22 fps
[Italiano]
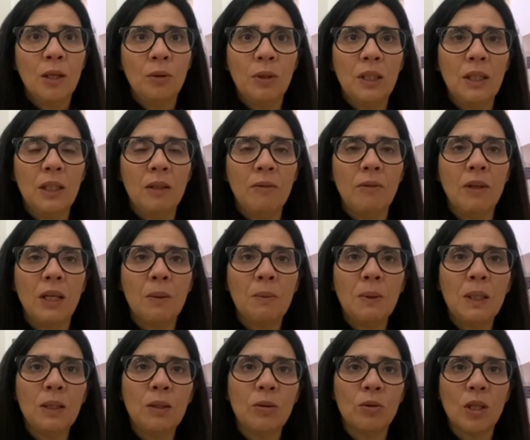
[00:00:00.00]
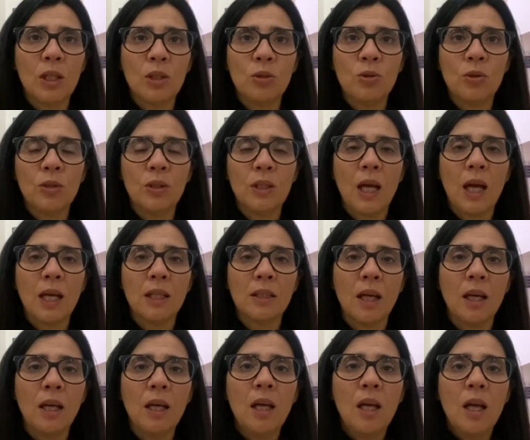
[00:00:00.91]
quindi veramente una
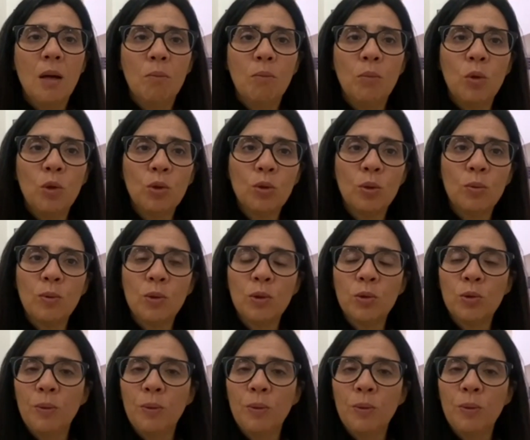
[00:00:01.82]
giornata molto molto